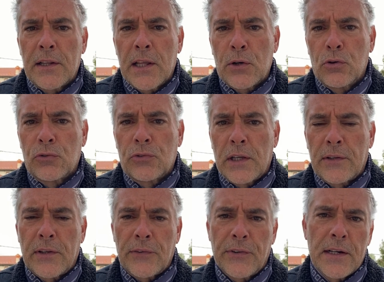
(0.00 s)
de
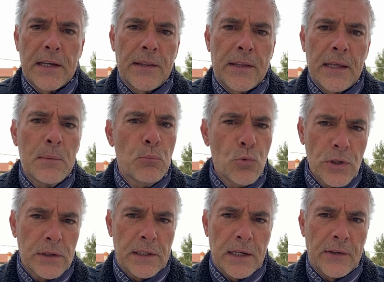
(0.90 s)
cosas acerca de él
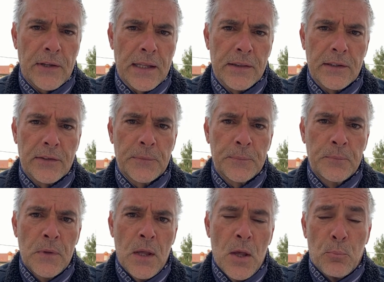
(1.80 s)
muy interesantes.
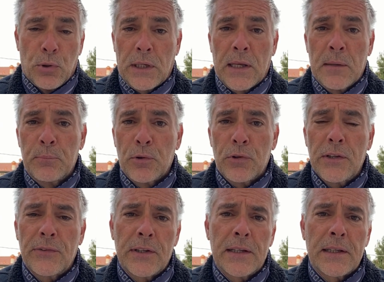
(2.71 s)
Por ejemplo,
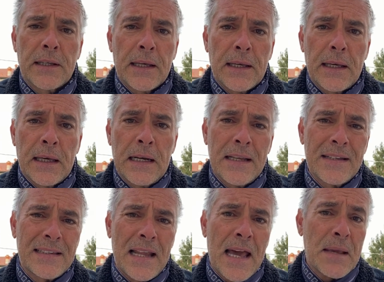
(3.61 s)
dice que él
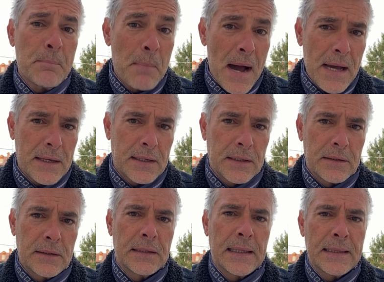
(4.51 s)
es la
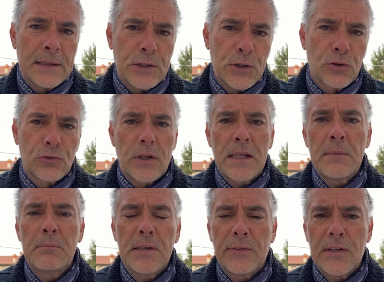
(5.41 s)
imagen del Dios
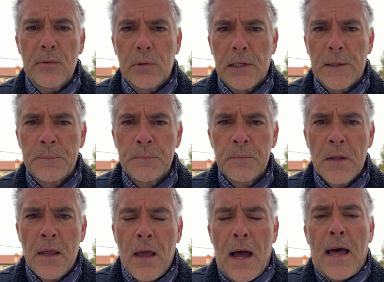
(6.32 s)
invisible.
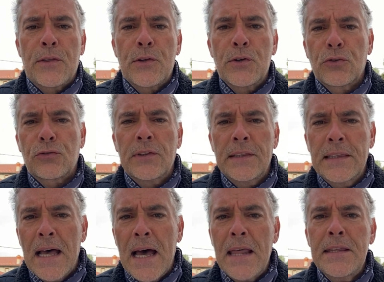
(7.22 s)
A Dios
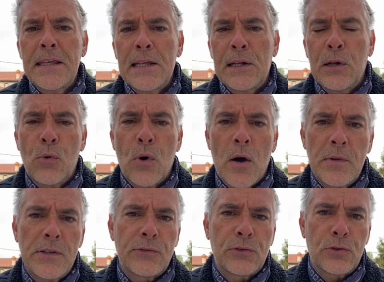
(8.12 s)
nadie lo ha
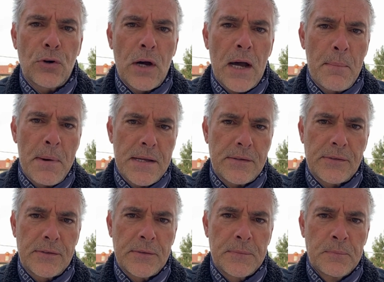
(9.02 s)
visto
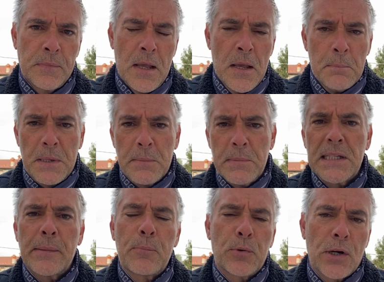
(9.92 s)
jamás.
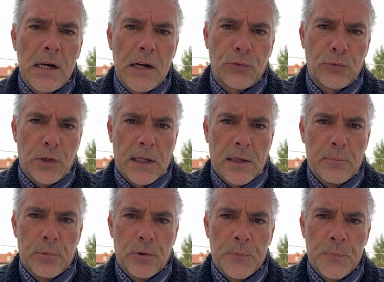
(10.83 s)
Permítame ponerles un
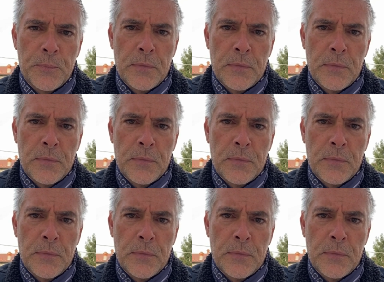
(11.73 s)
ejemplo.